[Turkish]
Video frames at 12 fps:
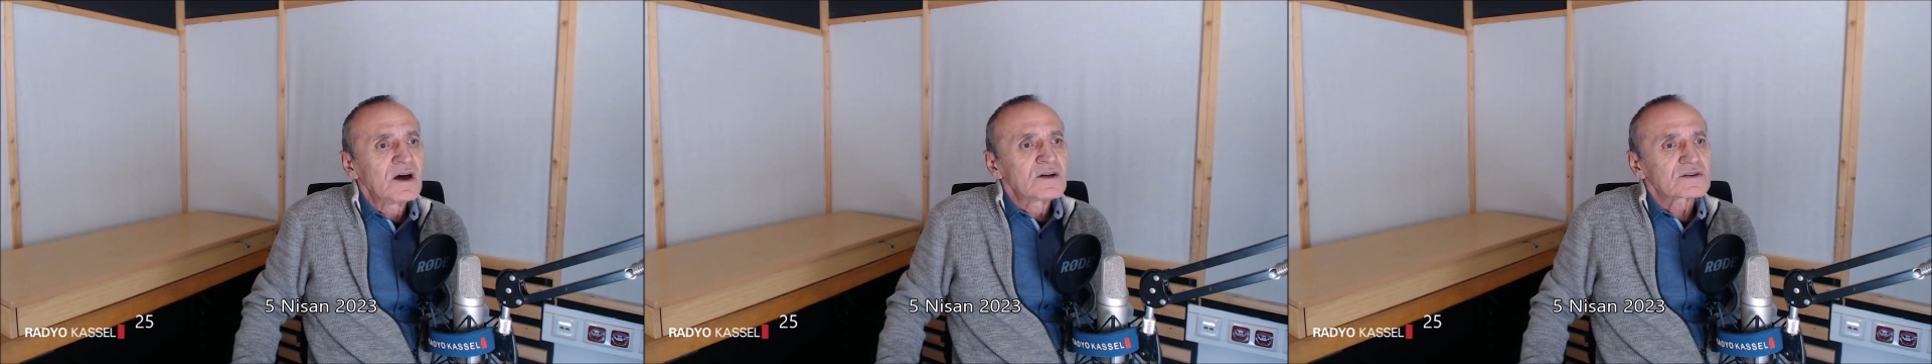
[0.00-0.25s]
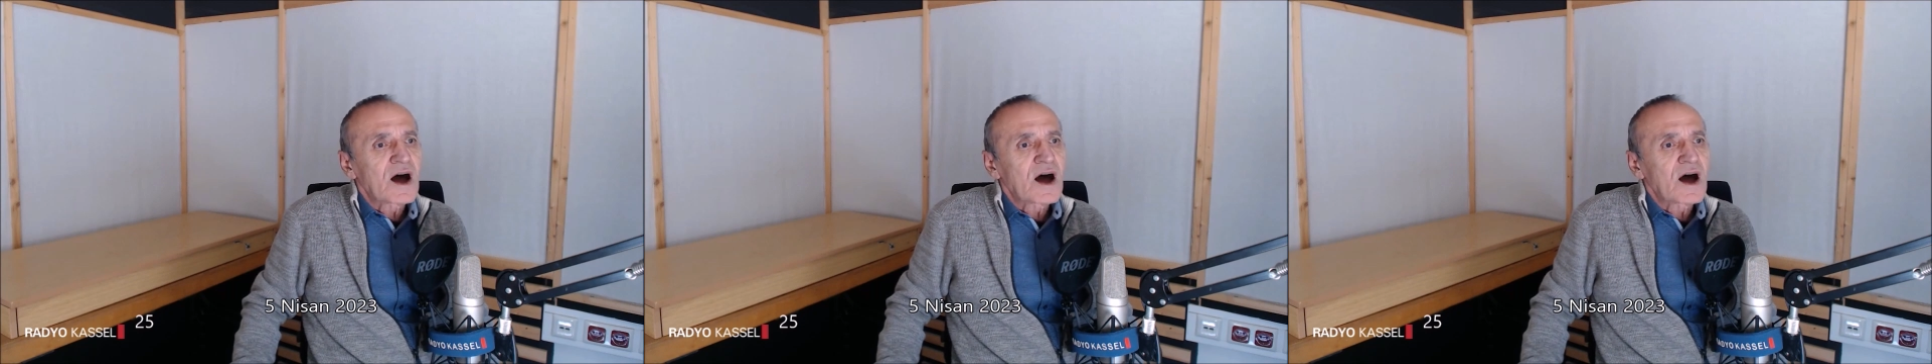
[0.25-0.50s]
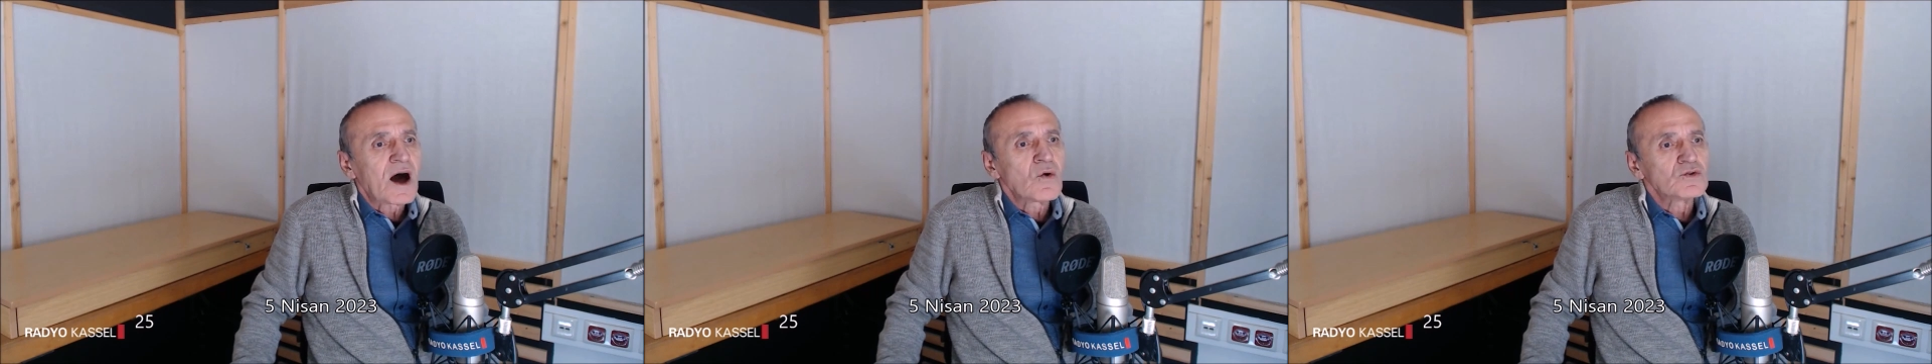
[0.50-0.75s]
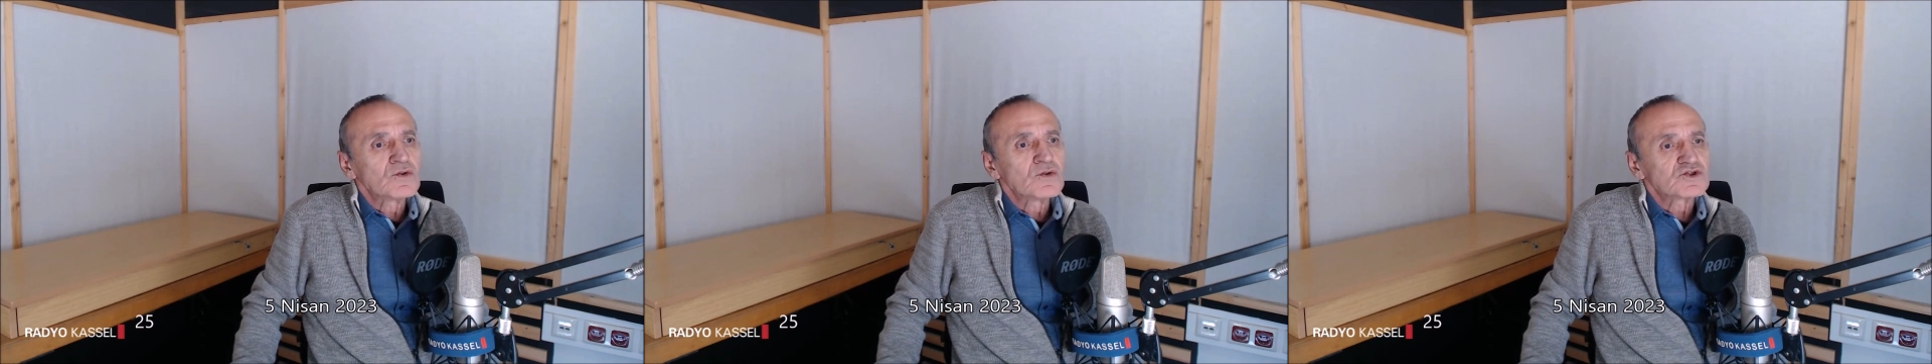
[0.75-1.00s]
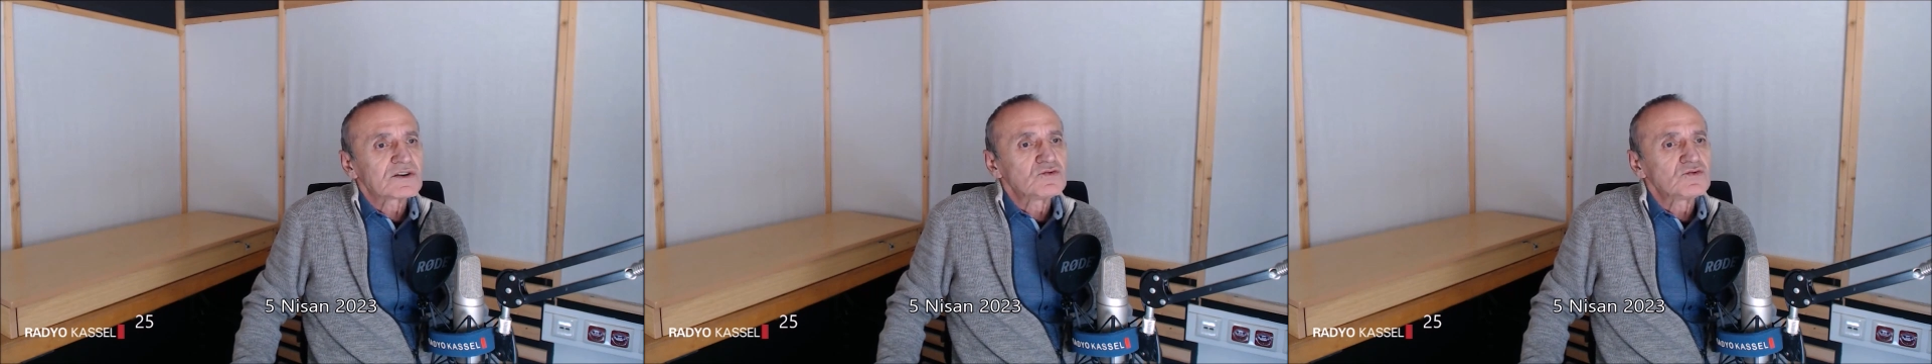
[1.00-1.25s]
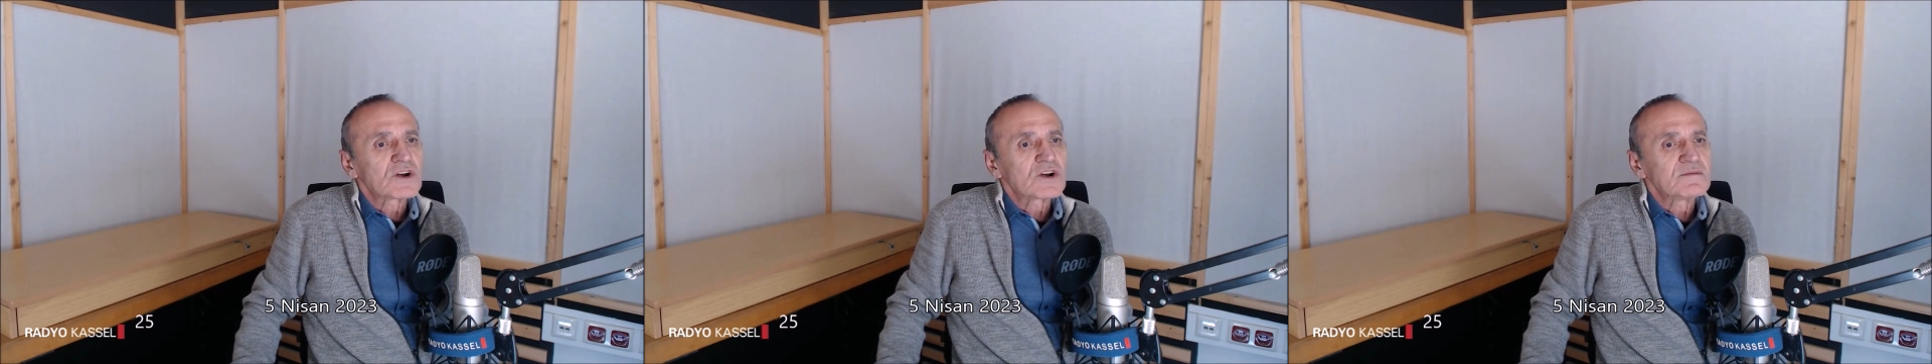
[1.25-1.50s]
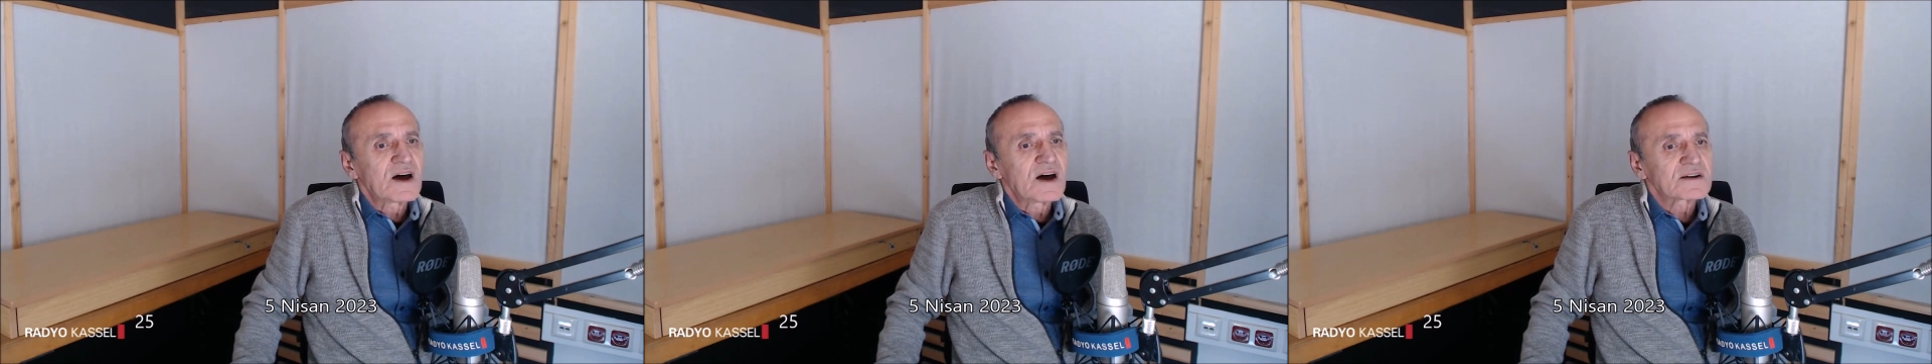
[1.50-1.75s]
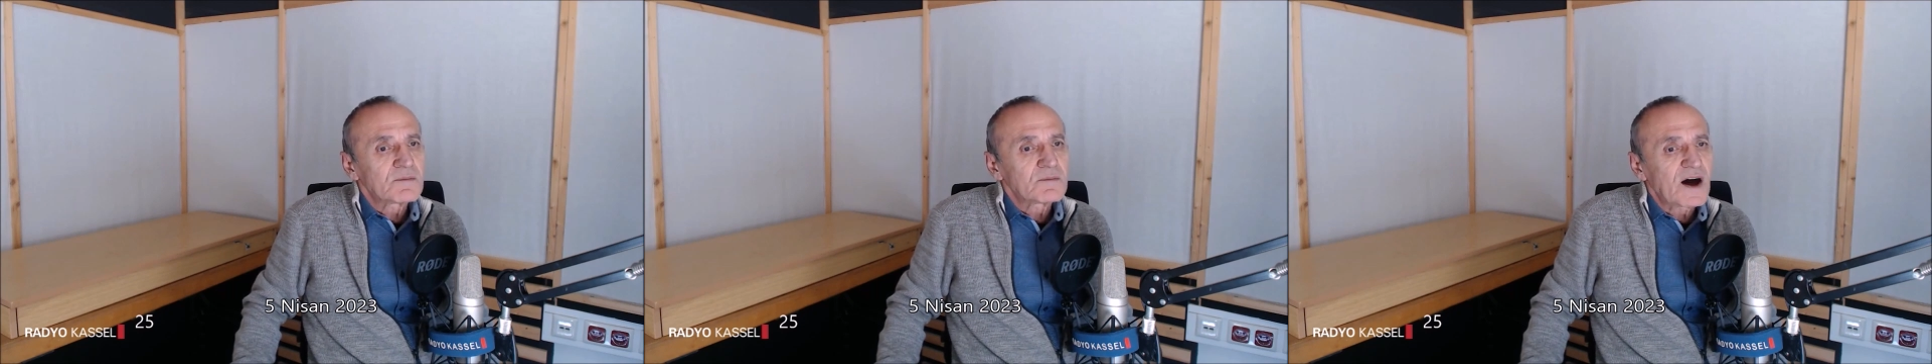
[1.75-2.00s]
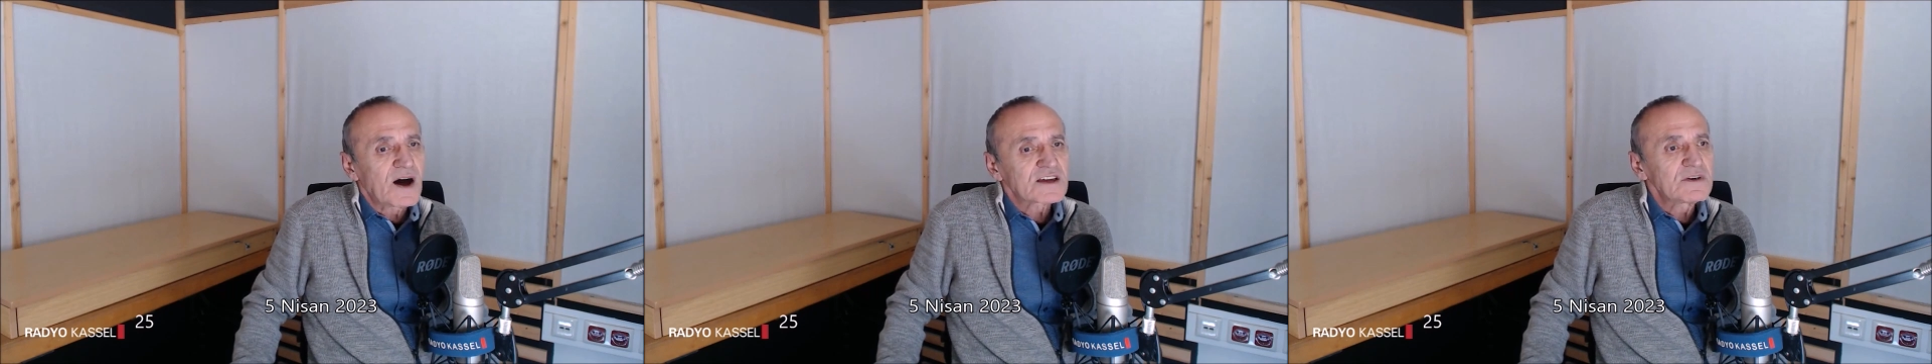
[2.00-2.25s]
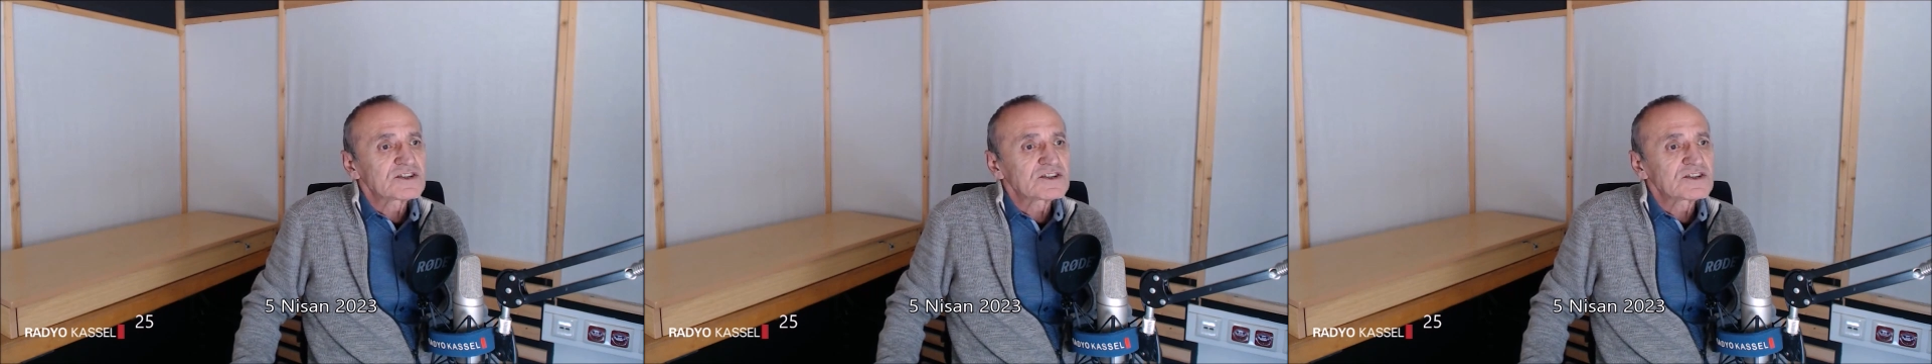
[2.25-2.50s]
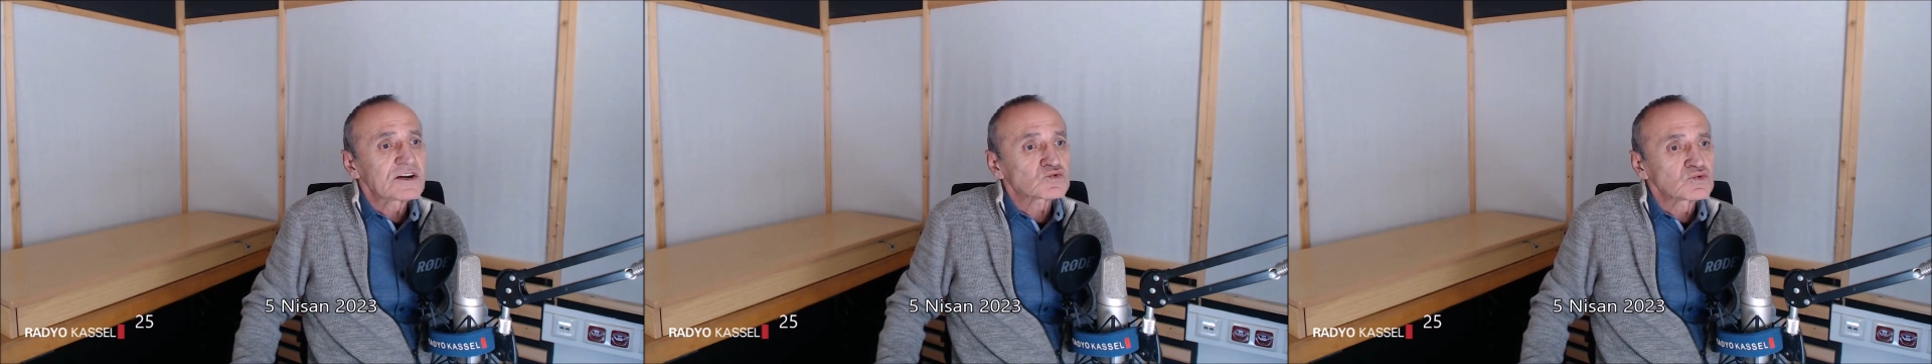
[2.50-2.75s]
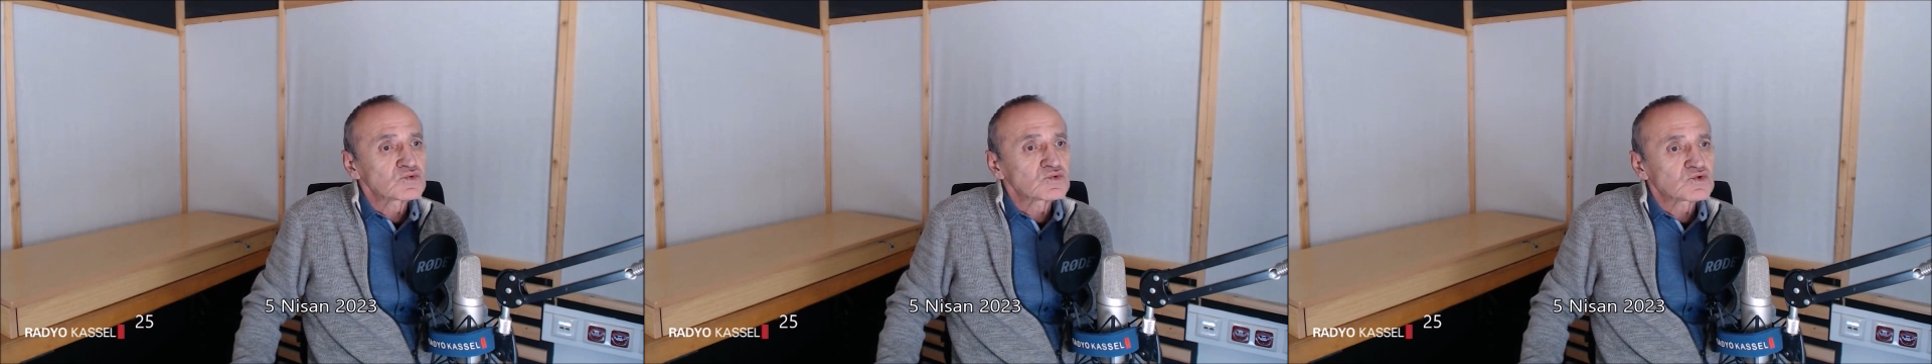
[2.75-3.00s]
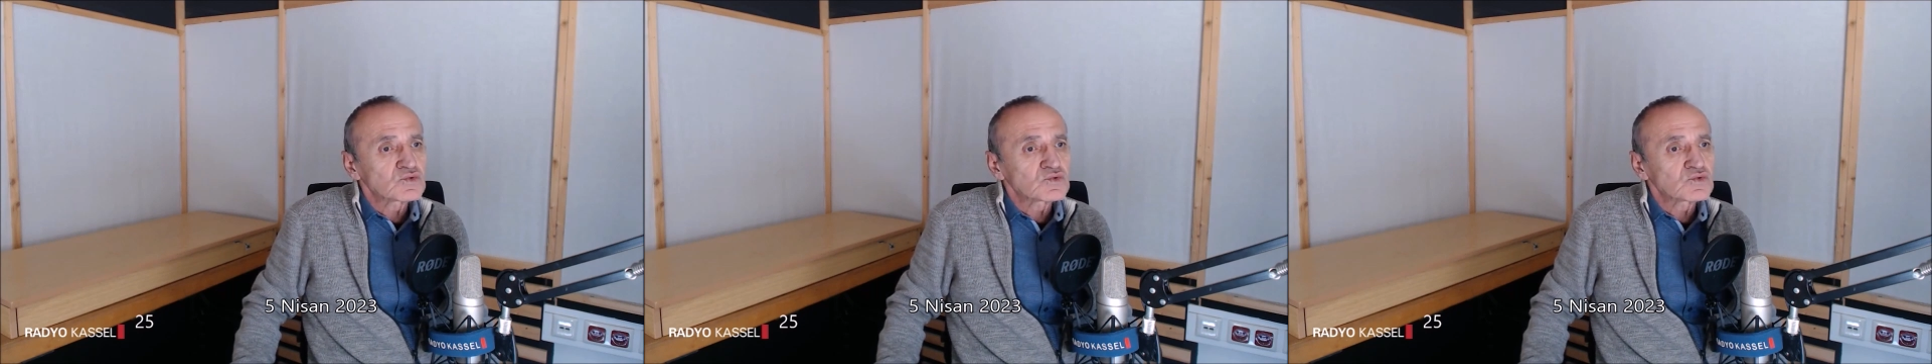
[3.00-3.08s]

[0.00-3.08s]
Daha önceki dönemlerde mahkemece suç